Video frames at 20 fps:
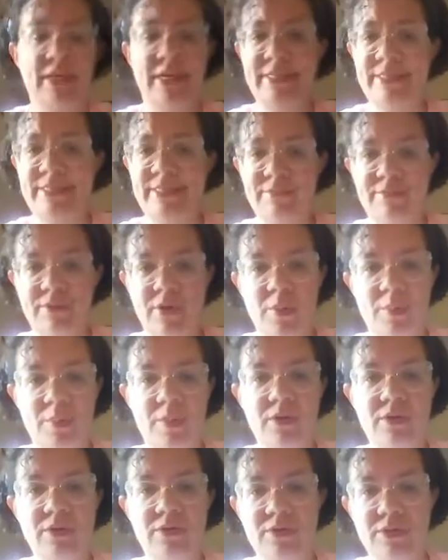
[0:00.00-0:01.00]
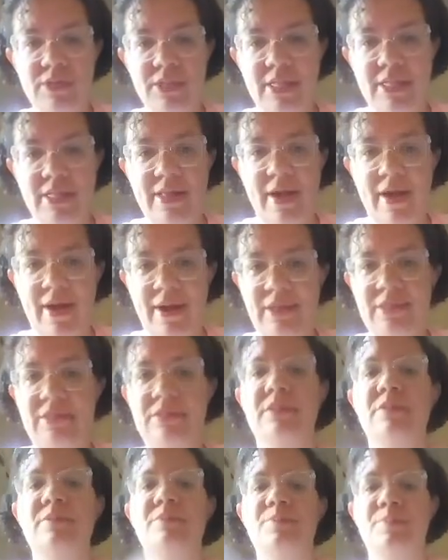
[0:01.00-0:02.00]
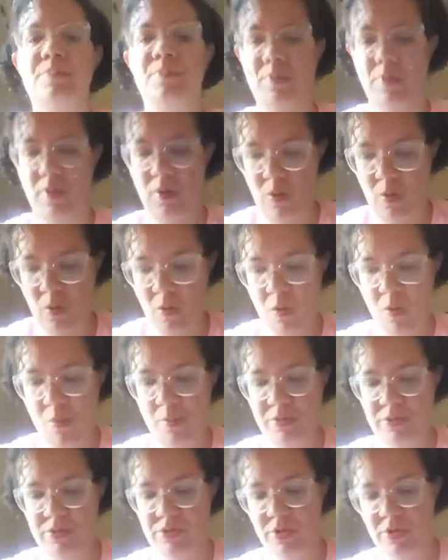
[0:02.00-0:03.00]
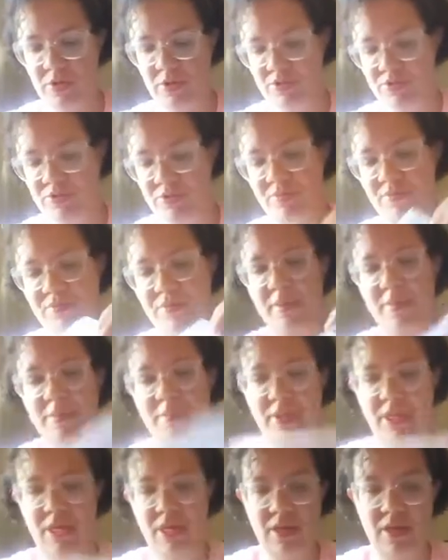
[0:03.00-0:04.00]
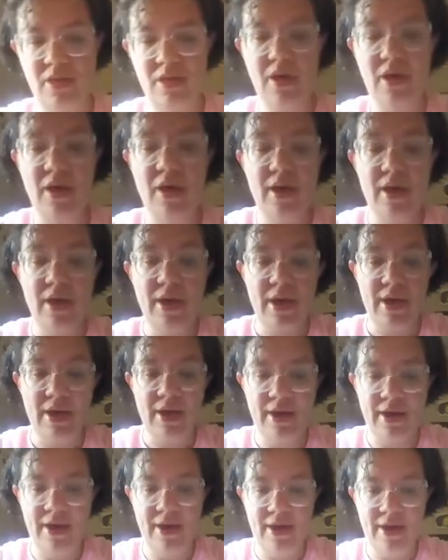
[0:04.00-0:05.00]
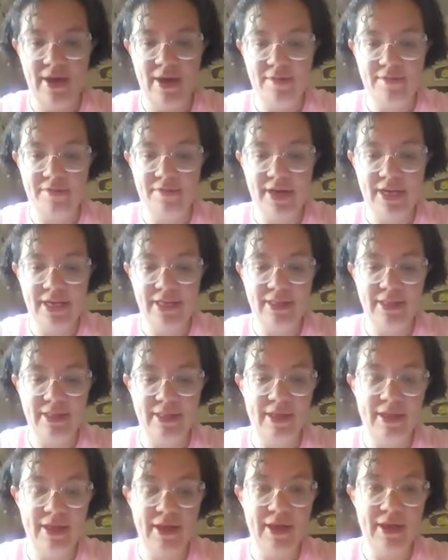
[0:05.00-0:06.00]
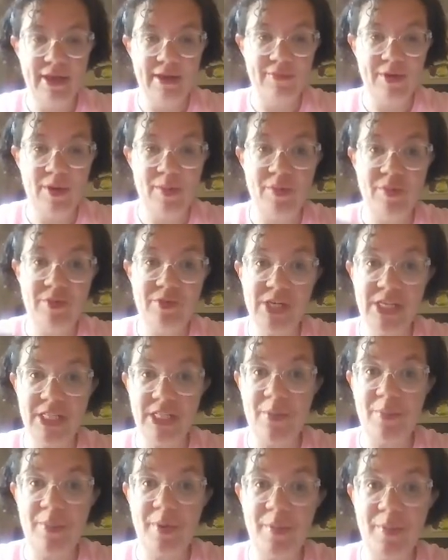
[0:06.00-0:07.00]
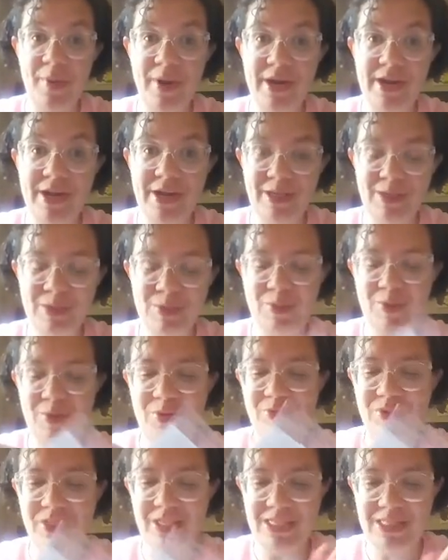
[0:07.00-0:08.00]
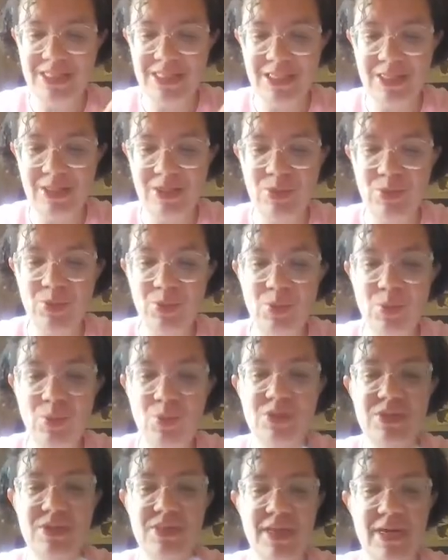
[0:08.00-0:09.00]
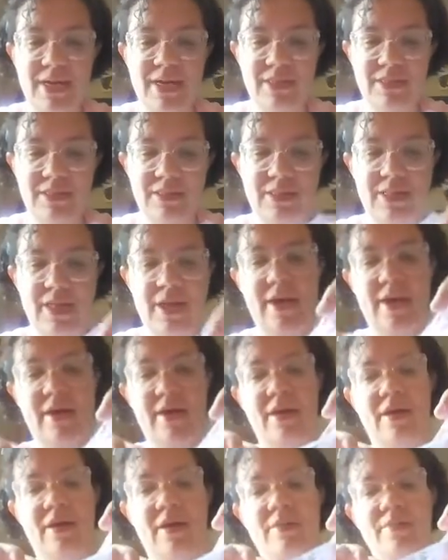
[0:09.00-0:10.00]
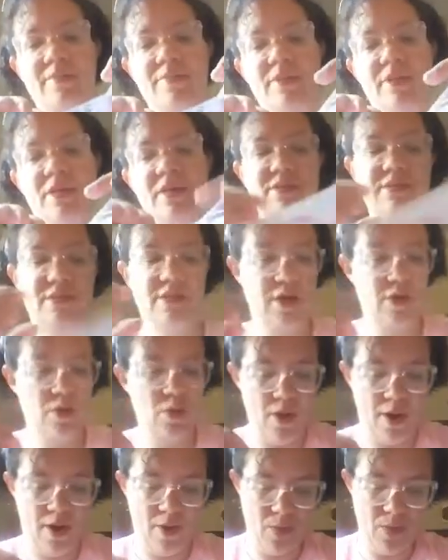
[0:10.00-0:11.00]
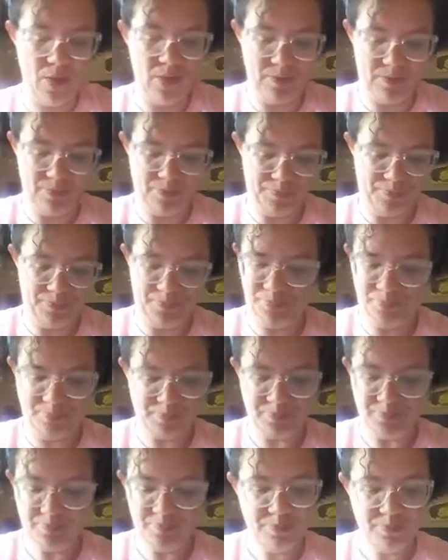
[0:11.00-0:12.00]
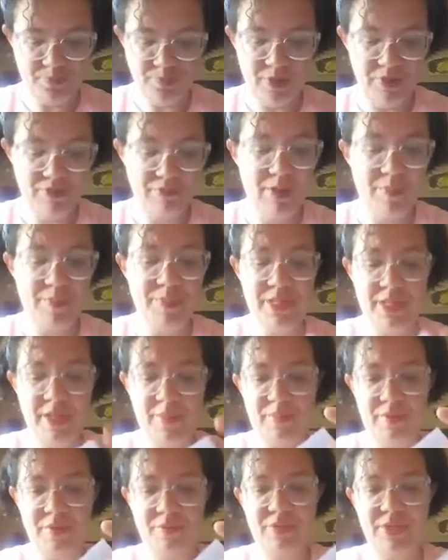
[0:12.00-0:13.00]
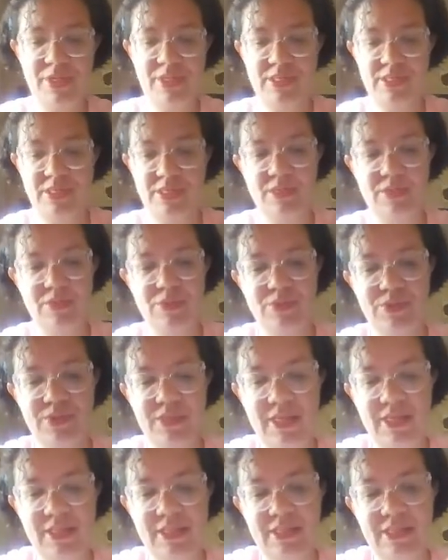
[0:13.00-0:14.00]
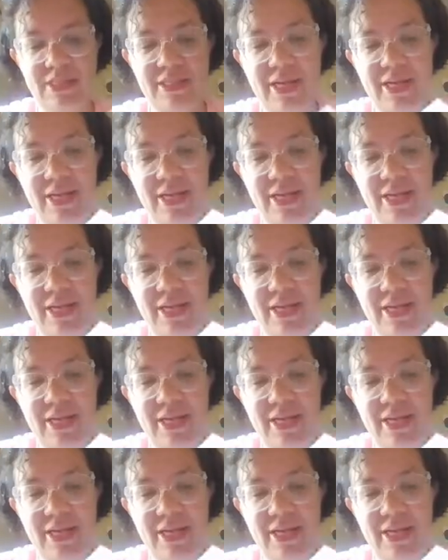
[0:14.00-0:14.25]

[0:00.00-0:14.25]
Quem tiver oportunidade, compra os olhinhos de Fabi. É, vai ter, Fabi já está preparando, providenciando o site dela. Esse é igual. Fabi está providenciando o site